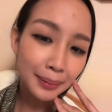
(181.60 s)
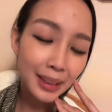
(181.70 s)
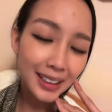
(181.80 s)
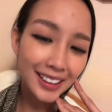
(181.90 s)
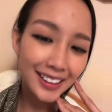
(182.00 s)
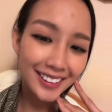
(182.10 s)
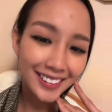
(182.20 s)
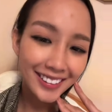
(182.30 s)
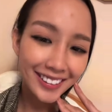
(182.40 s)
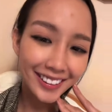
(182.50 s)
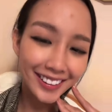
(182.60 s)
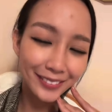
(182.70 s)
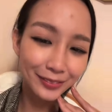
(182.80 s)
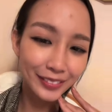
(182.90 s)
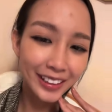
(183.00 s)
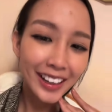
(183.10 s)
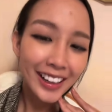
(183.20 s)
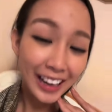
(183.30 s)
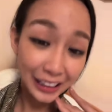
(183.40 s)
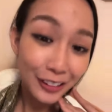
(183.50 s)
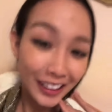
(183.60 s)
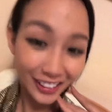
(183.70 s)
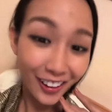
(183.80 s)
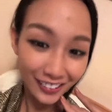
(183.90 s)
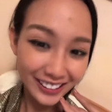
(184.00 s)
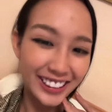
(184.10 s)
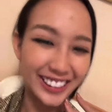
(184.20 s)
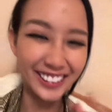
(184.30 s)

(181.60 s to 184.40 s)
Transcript: cái mức uh, um, càng nhiều càng tốt